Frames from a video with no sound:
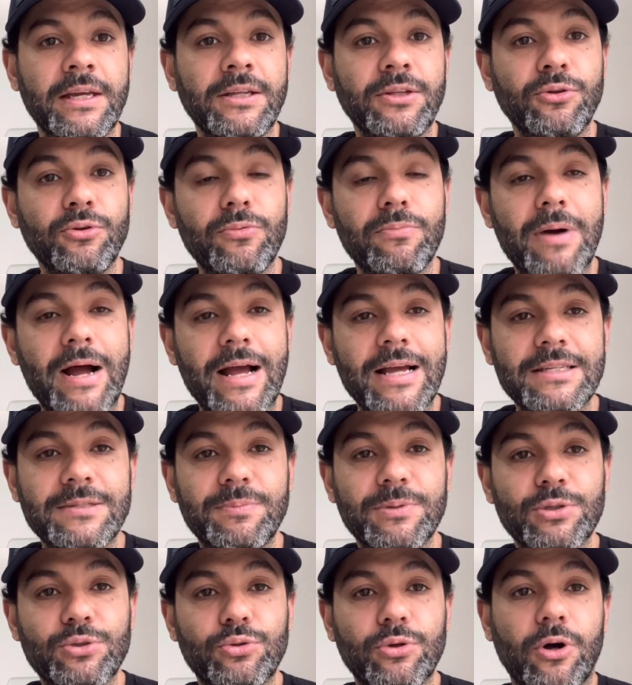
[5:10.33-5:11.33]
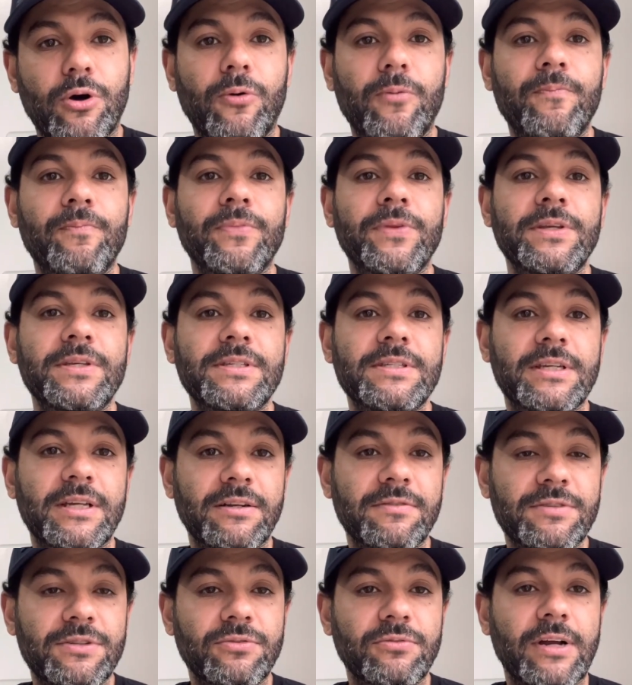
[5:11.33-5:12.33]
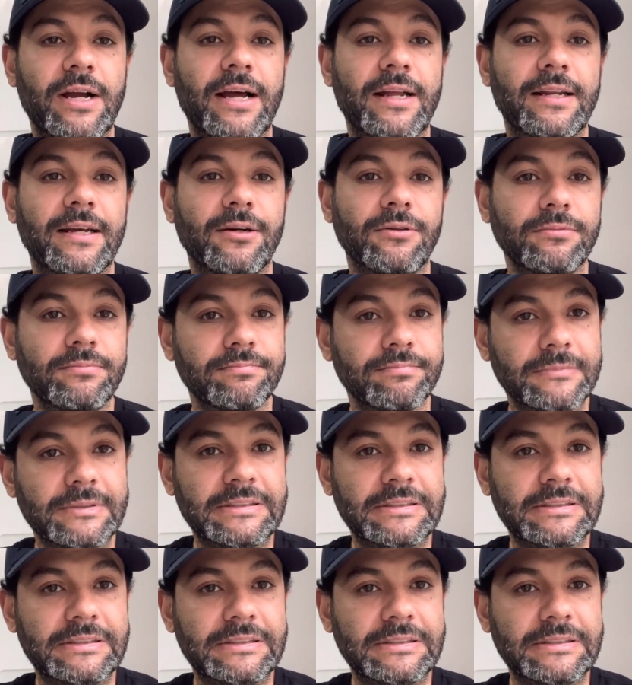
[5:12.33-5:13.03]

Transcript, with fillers: No mais, pessoal, inscreva-se no canal,